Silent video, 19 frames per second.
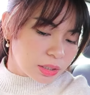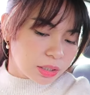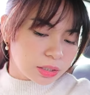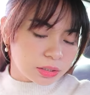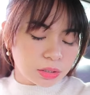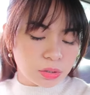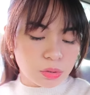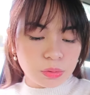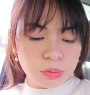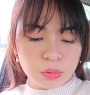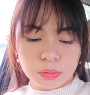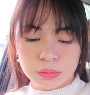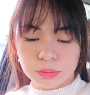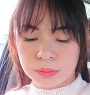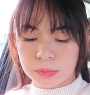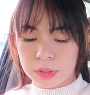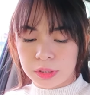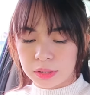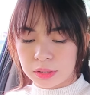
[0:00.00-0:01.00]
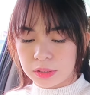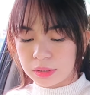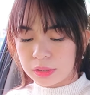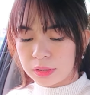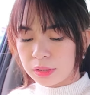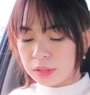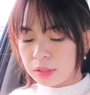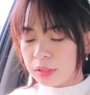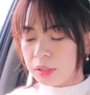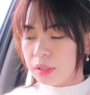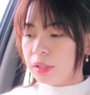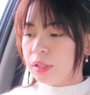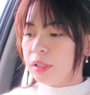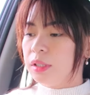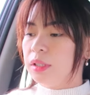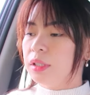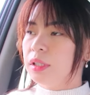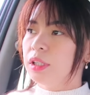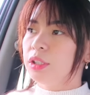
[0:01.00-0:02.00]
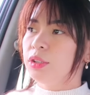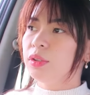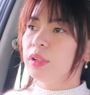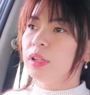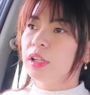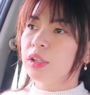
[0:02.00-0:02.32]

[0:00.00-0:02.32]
and go home. Yun